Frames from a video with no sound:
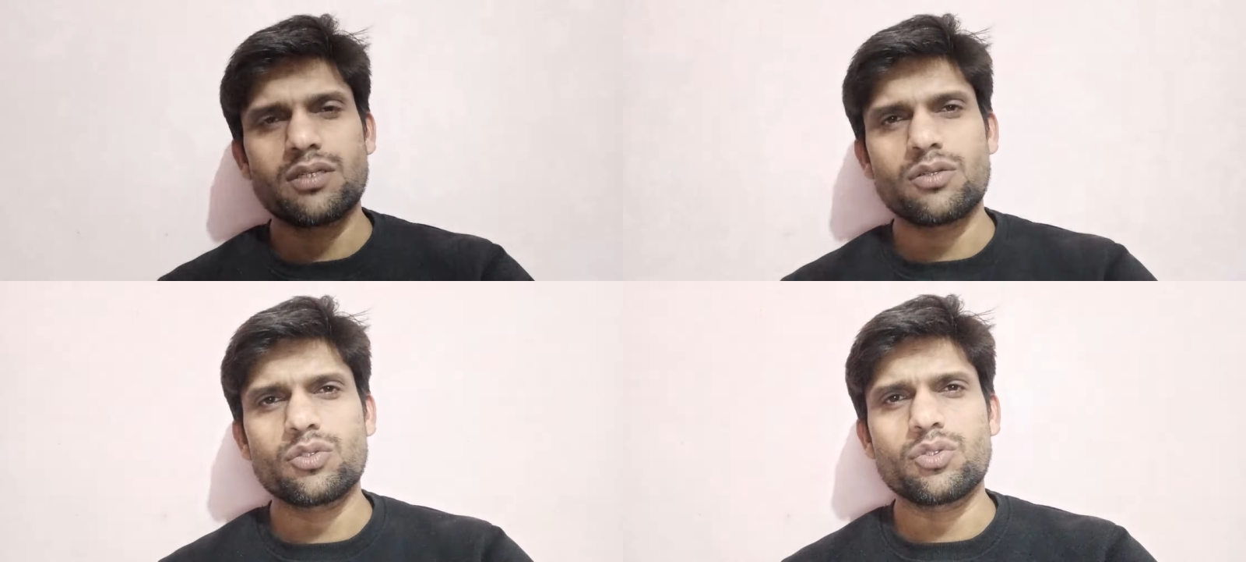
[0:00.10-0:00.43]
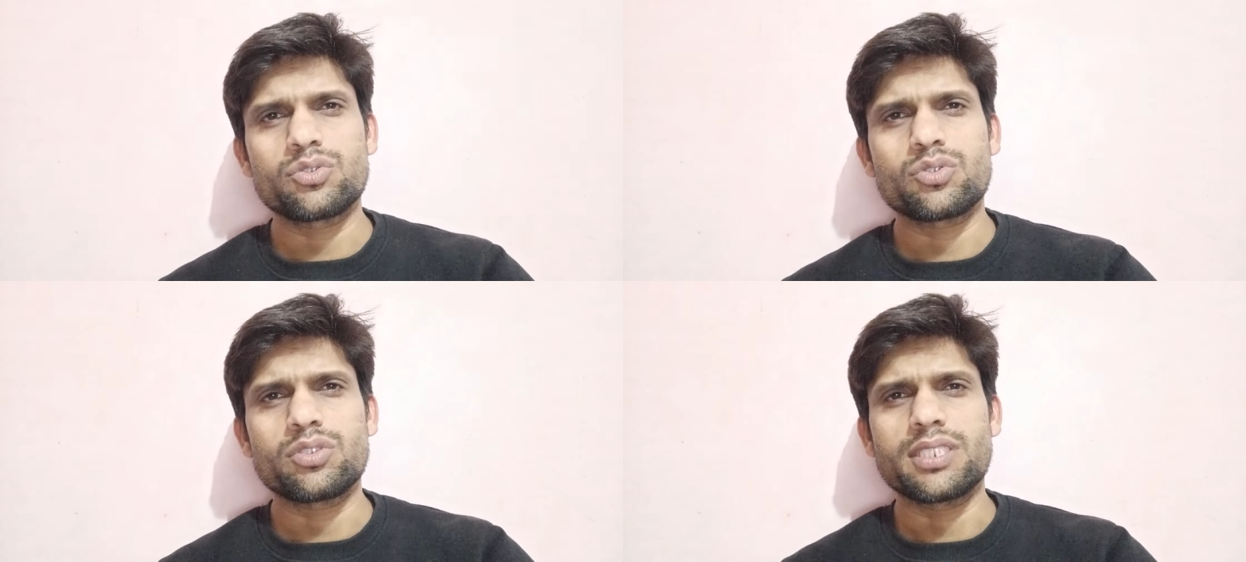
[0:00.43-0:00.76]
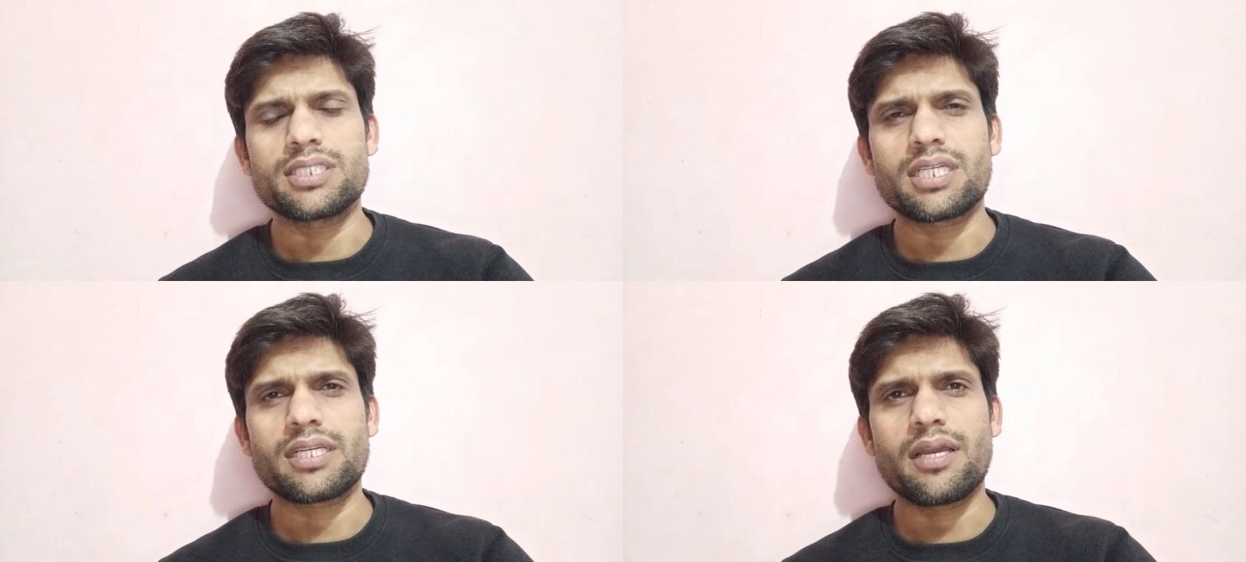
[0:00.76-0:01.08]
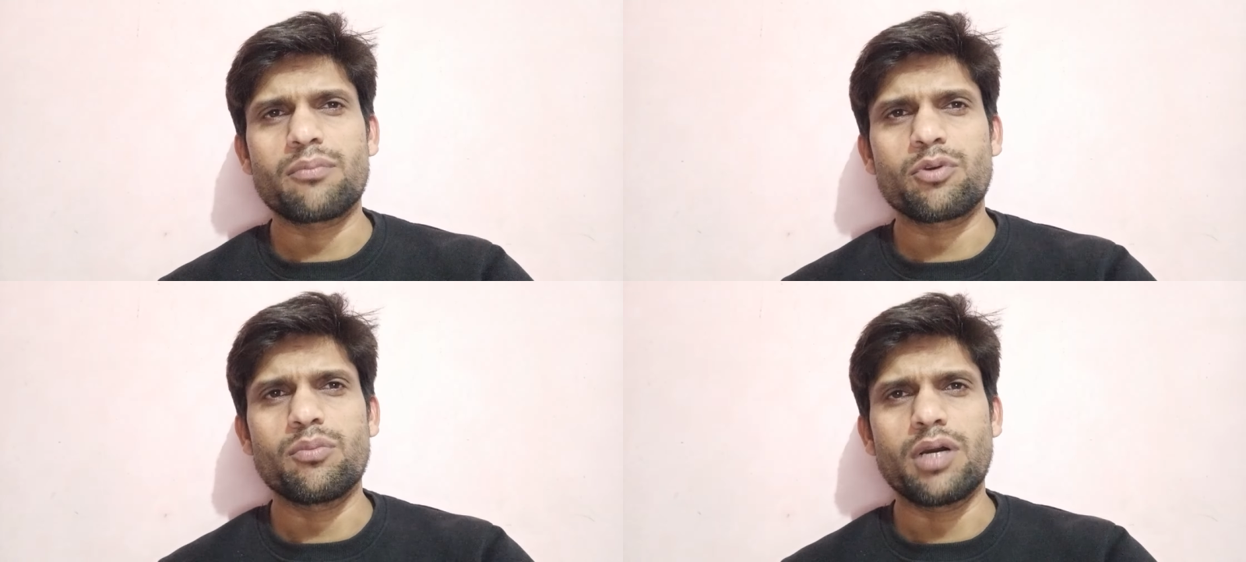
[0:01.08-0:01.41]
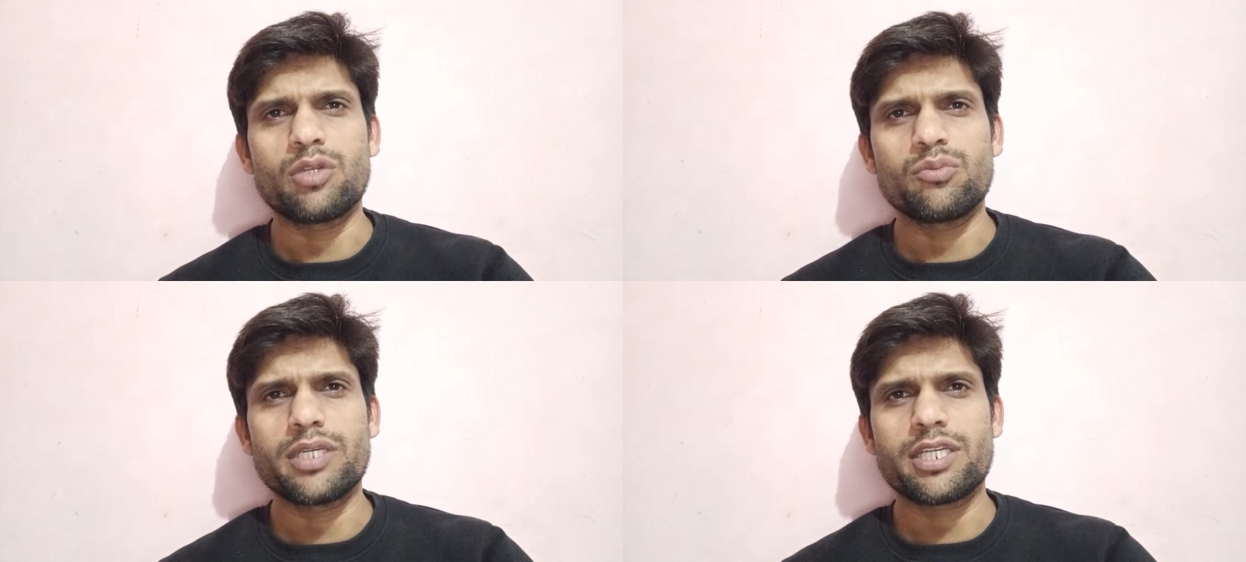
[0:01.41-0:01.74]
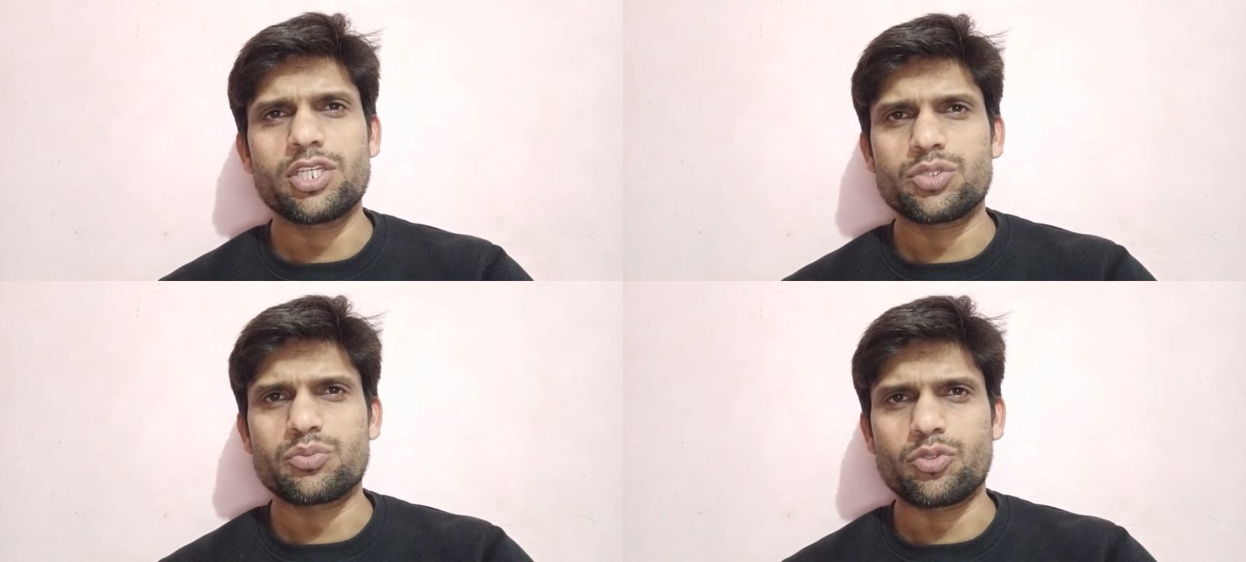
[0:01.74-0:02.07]
हेलो दोस्तों जैसा कि आपको मालूम है
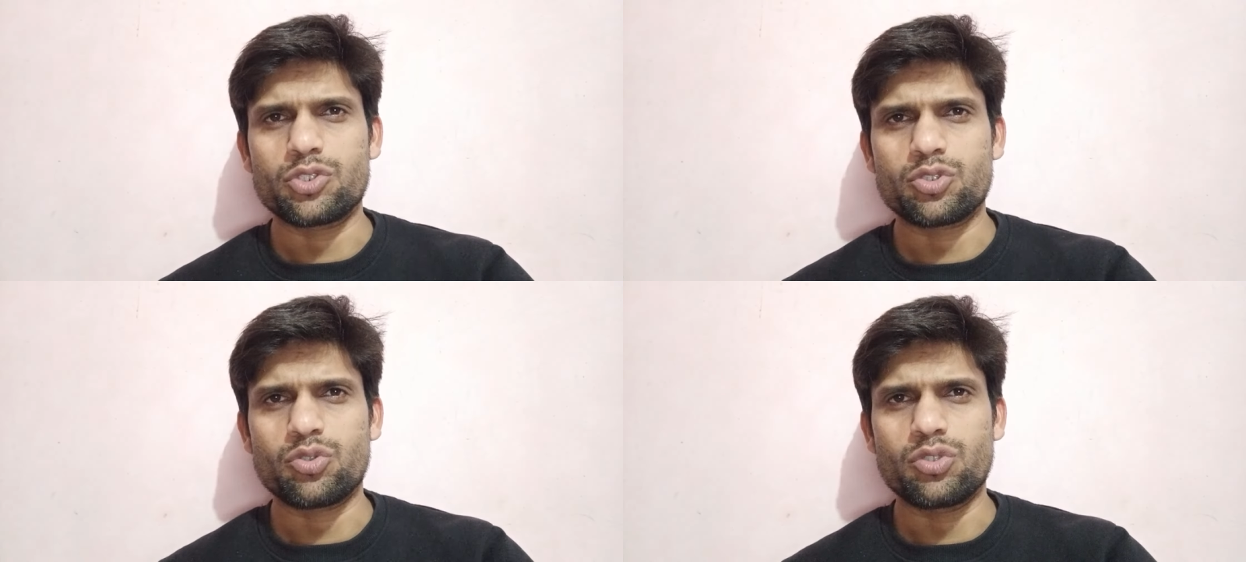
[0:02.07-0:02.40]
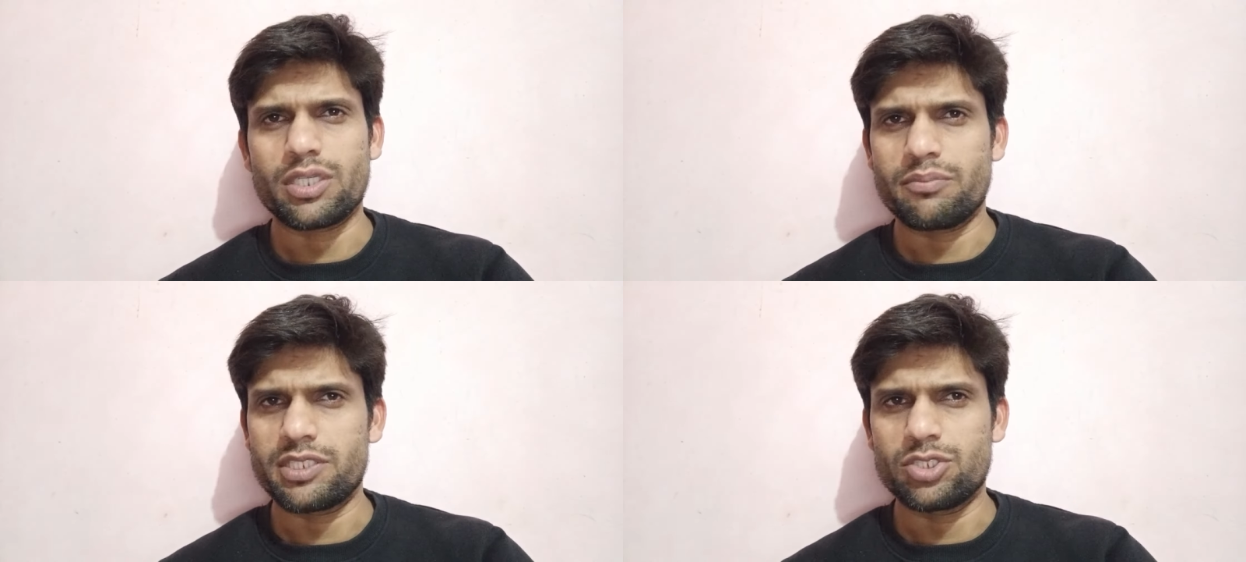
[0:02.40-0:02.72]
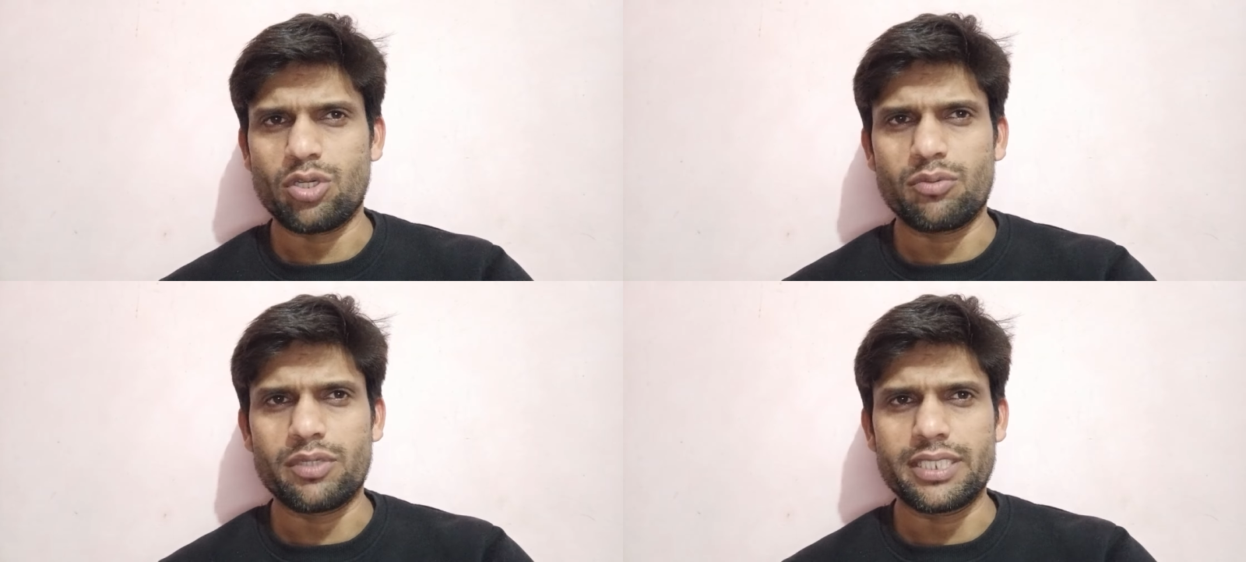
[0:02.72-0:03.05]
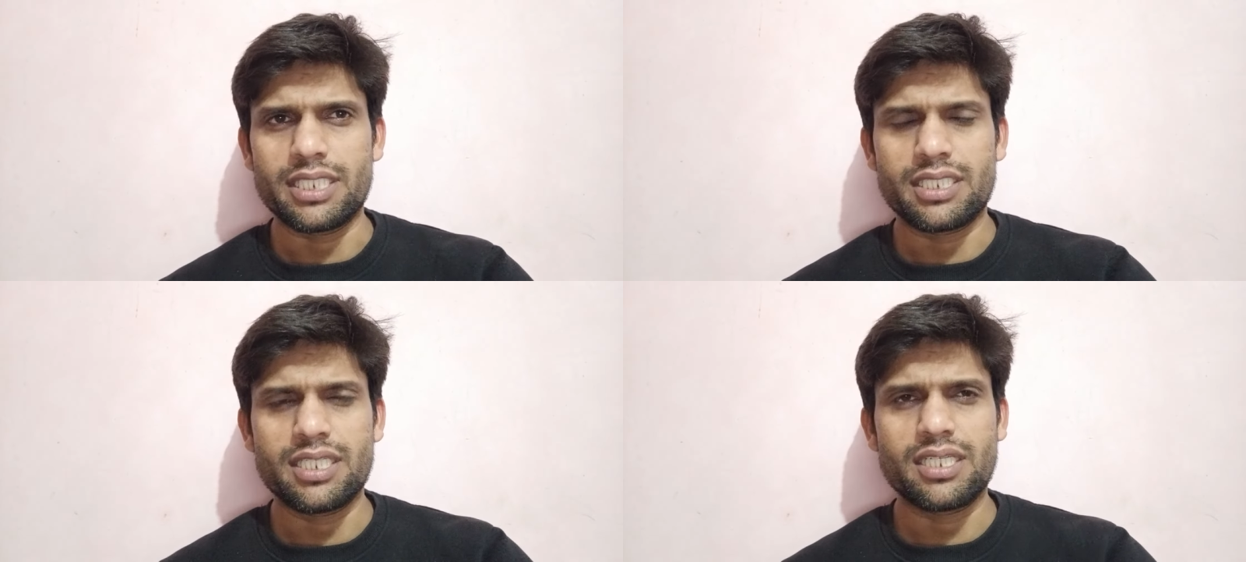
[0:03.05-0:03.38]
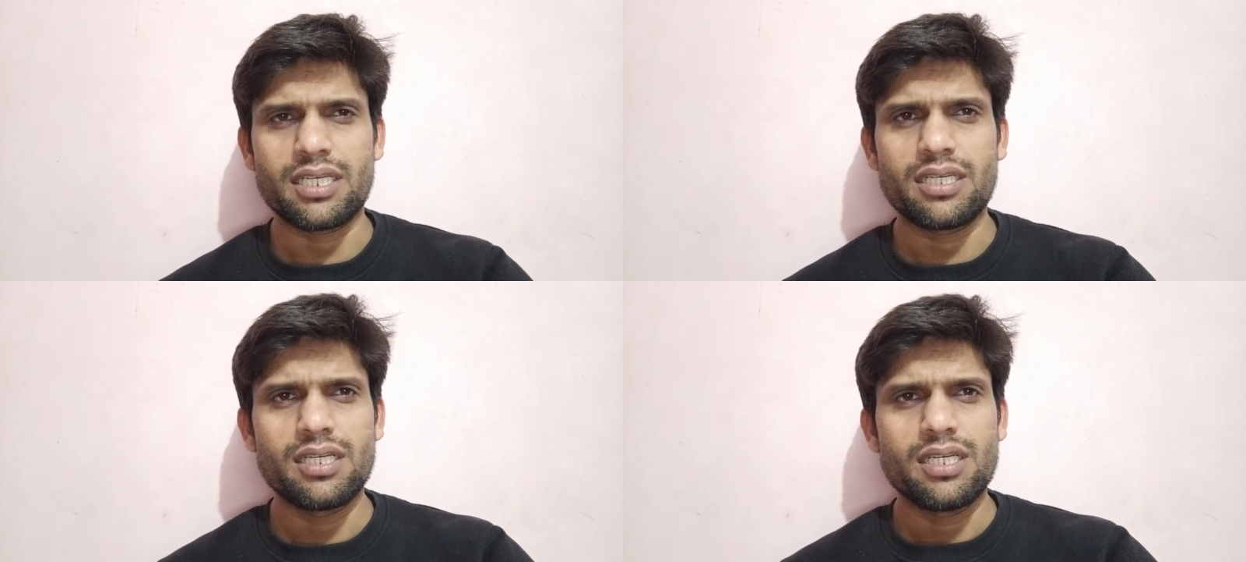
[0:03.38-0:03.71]
कि स्पोर्ट्स कोटे में जॉब आई है ठीक है